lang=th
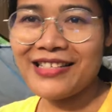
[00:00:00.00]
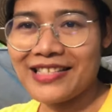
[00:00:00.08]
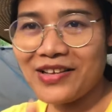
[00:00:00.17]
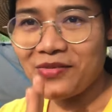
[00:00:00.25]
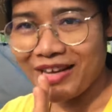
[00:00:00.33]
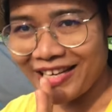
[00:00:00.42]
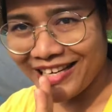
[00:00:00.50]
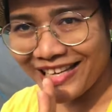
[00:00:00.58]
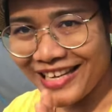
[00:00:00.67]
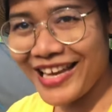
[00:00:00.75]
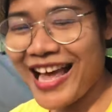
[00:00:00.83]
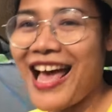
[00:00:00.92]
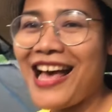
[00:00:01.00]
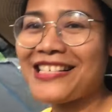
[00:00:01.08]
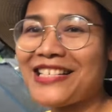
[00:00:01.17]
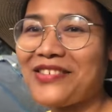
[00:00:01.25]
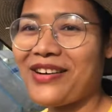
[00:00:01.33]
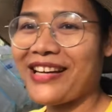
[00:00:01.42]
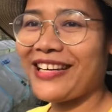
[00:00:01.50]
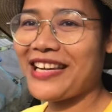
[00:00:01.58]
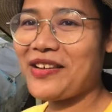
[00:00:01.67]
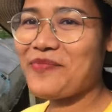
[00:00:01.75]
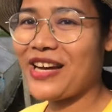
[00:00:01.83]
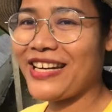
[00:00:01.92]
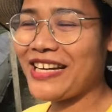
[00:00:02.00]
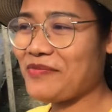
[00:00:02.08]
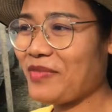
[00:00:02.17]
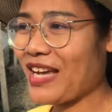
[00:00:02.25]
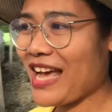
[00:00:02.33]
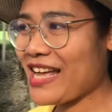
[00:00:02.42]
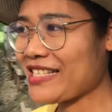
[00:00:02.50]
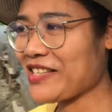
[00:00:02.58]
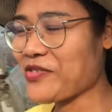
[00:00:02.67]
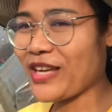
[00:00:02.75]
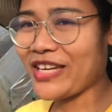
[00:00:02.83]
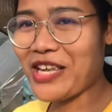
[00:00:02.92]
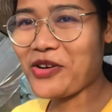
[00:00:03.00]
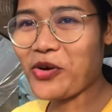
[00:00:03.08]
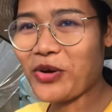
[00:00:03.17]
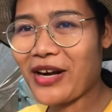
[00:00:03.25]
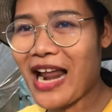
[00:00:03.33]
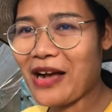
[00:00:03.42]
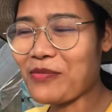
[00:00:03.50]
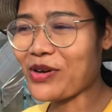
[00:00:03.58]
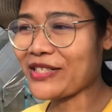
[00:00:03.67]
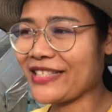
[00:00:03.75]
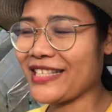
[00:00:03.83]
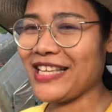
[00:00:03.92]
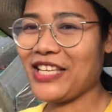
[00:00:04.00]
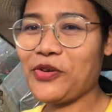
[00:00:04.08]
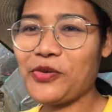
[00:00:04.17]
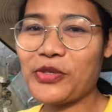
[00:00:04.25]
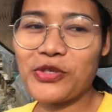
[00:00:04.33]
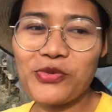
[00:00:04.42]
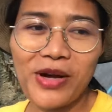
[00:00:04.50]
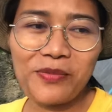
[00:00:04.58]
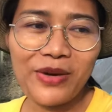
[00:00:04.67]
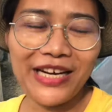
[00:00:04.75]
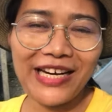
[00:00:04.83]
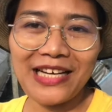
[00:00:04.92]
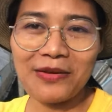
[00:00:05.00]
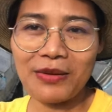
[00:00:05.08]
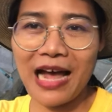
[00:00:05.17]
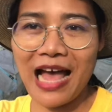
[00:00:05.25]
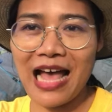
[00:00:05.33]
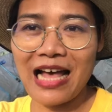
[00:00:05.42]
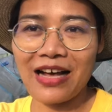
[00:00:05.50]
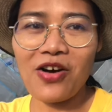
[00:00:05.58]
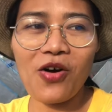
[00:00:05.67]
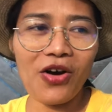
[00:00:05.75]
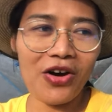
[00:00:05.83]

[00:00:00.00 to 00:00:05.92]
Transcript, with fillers: สวัสดีค่ะ สวัสดีเหมือนเดิมนะคะ สวัสดีคนรักบอลสีอยู่สวนเหมือนเดิมค่ะ ก็